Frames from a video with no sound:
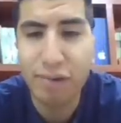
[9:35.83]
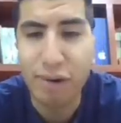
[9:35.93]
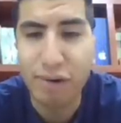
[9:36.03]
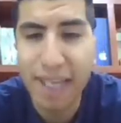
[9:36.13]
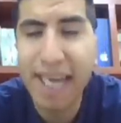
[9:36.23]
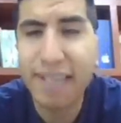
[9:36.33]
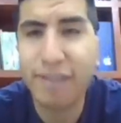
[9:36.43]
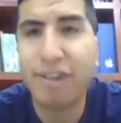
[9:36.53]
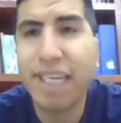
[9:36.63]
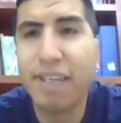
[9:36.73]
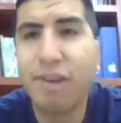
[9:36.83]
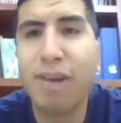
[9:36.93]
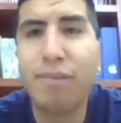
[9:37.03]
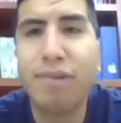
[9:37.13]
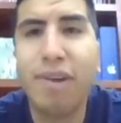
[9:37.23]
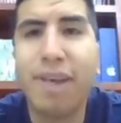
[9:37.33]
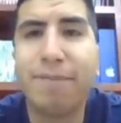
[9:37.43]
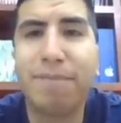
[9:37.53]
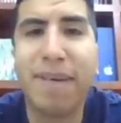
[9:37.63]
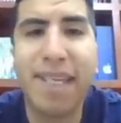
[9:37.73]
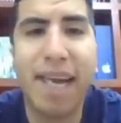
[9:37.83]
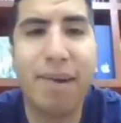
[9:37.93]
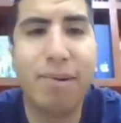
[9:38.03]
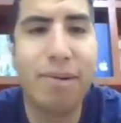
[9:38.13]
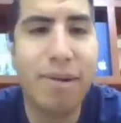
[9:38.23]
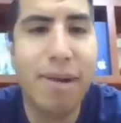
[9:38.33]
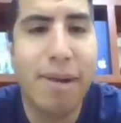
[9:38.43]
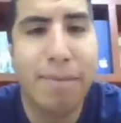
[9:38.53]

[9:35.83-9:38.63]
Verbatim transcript: contactos dentro del mundo del espectáculo